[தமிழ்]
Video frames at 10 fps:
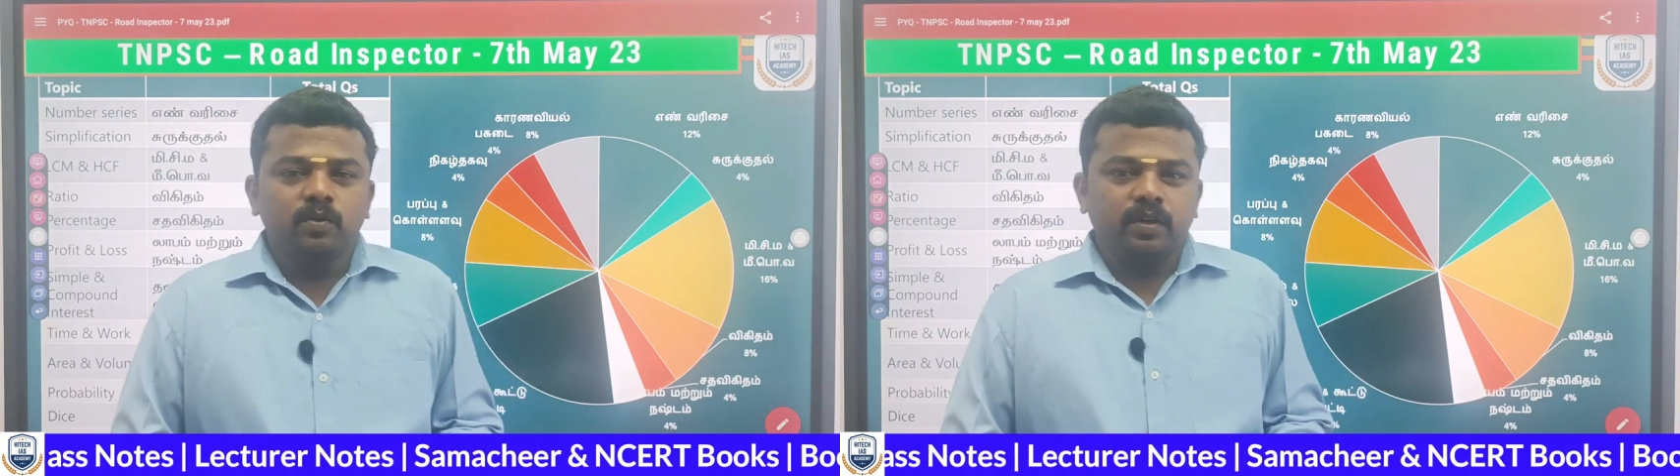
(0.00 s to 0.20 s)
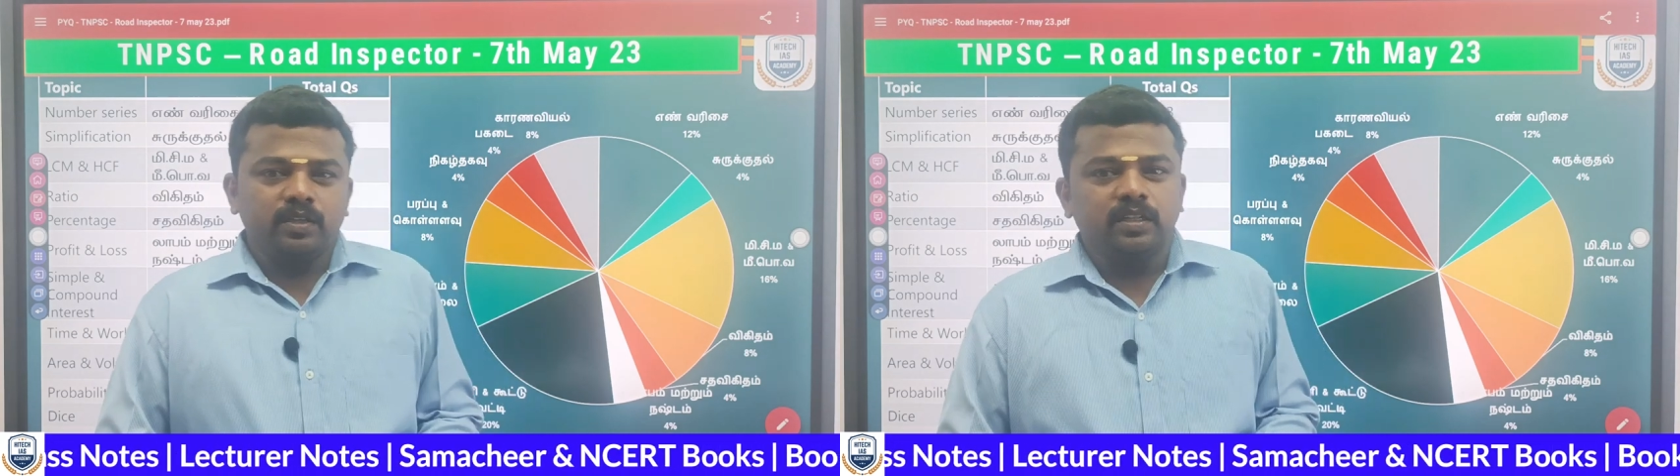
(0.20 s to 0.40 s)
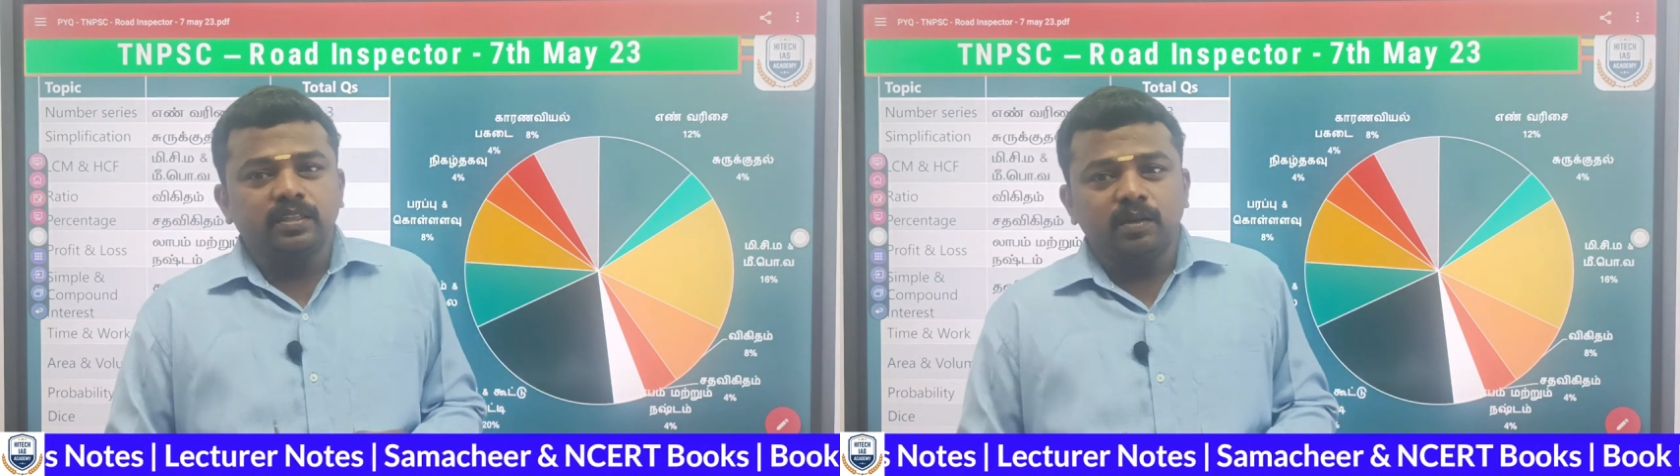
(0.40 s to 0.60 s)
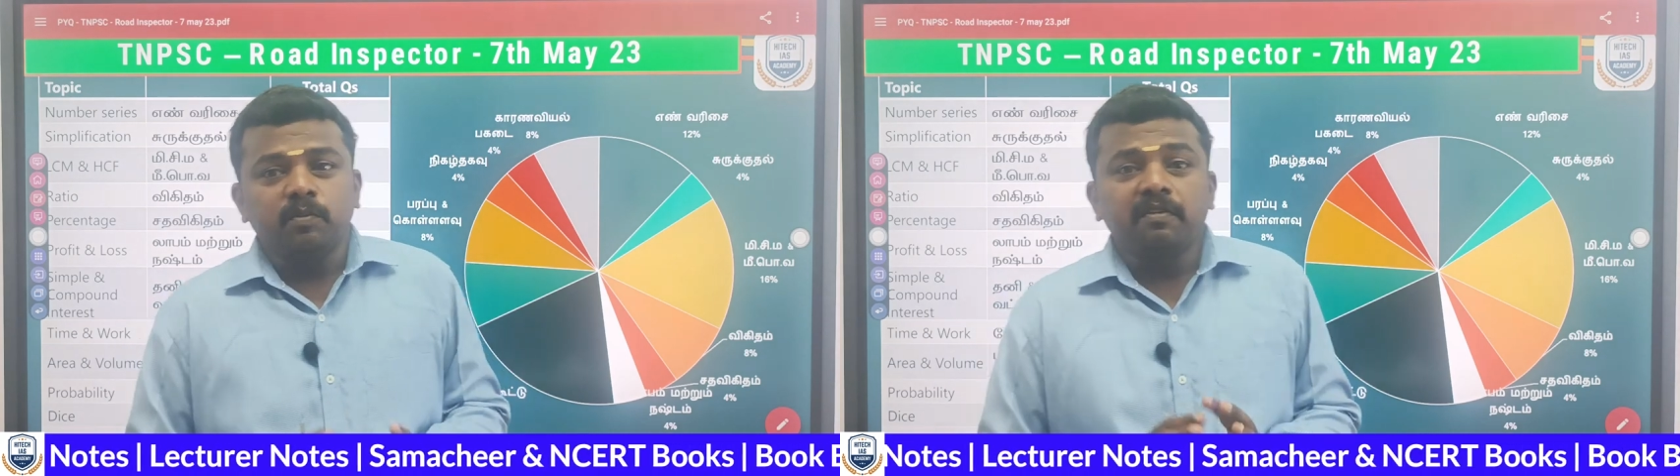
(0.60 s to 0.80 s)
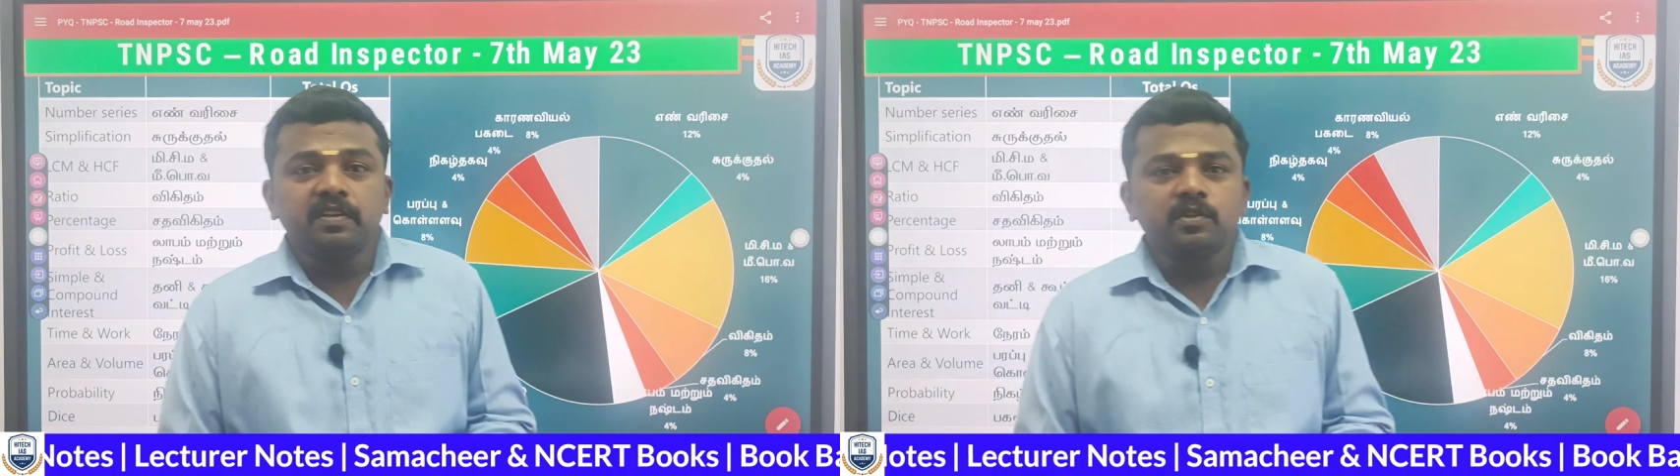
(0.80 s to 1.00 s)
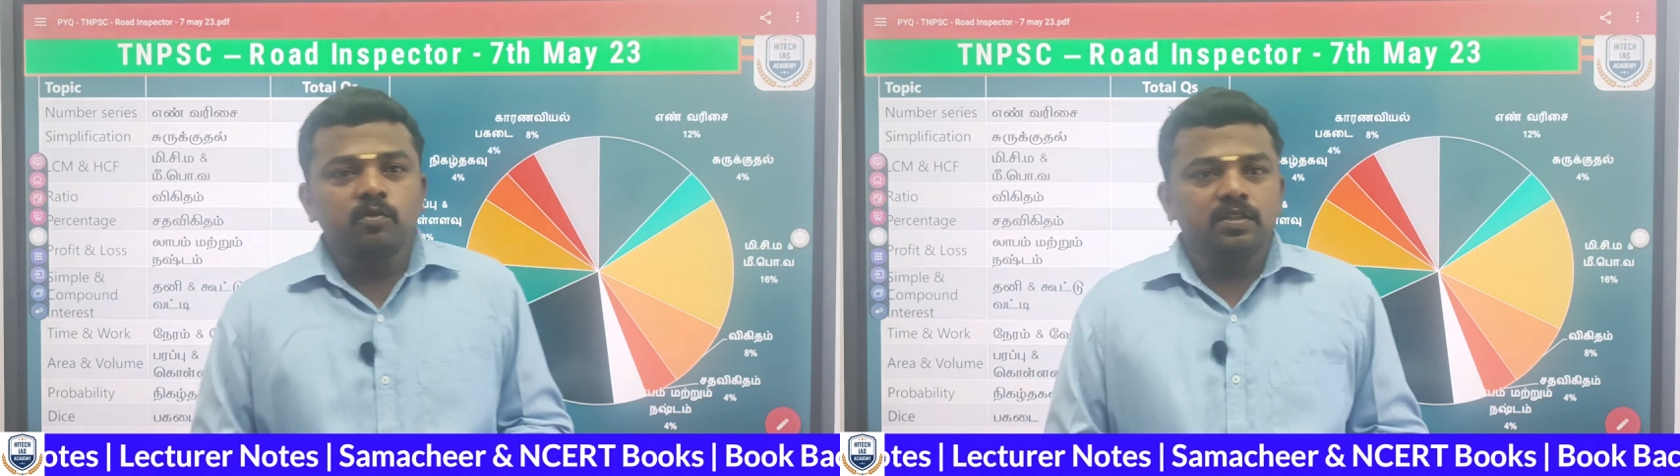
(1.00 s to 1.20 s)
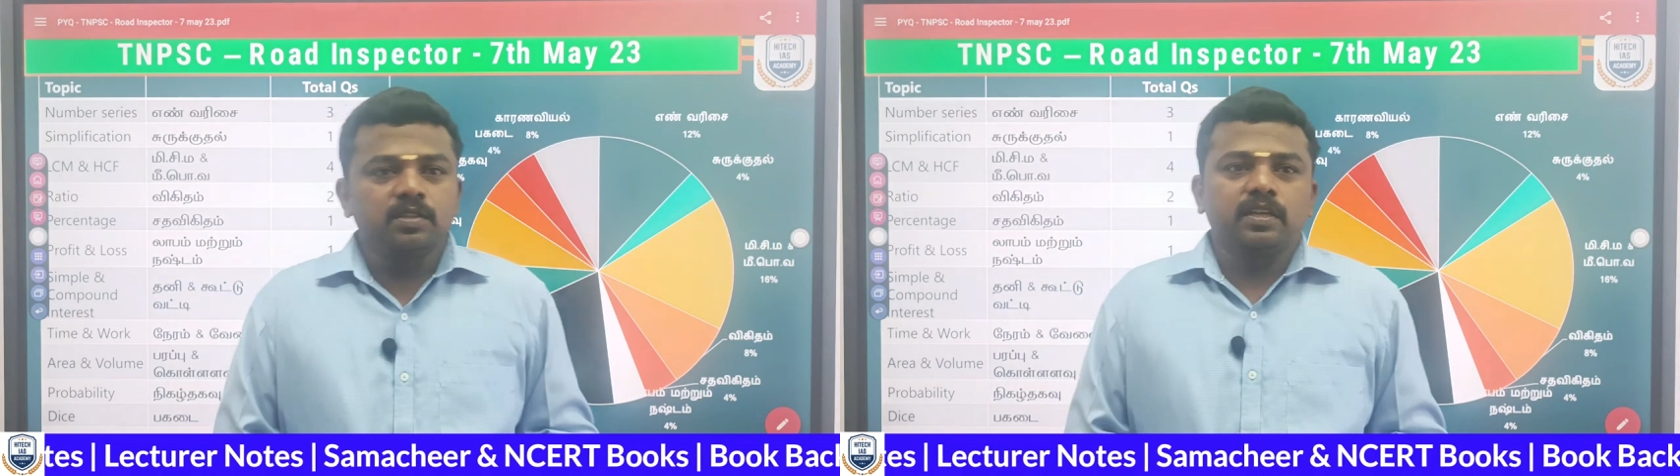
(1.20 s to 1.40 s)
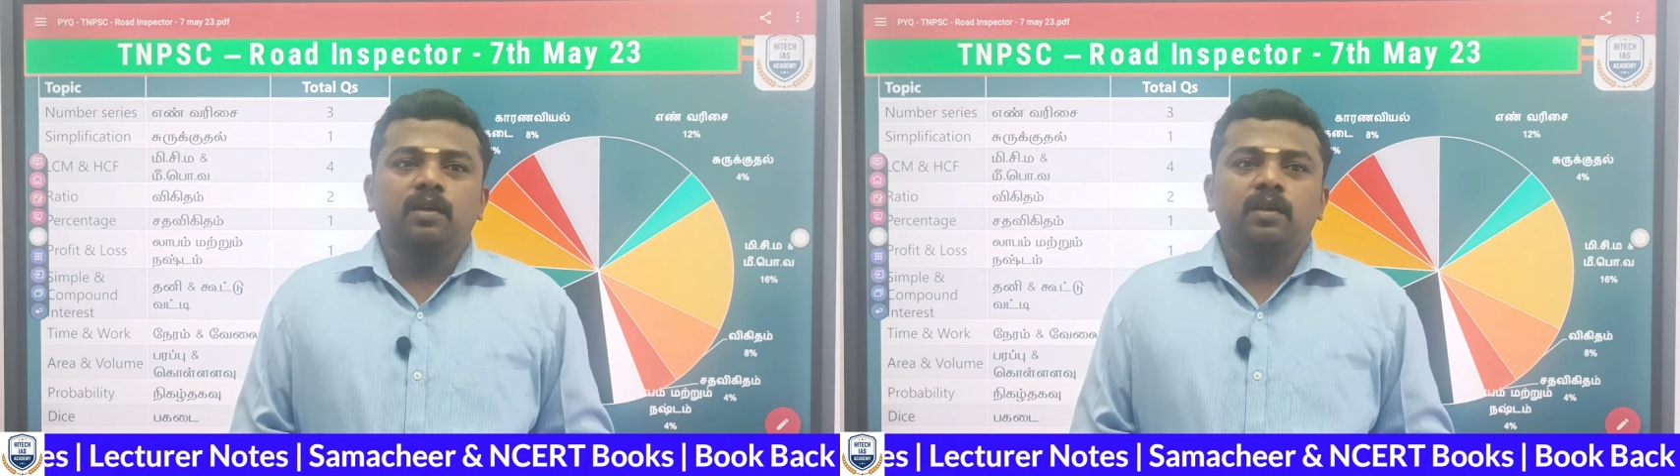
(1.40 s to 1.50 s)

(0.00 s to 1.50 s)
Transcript: ஓகே ஸோ அதுக்கு தான் ப்ரீவியஸ் கொஸ்டின்ஸ்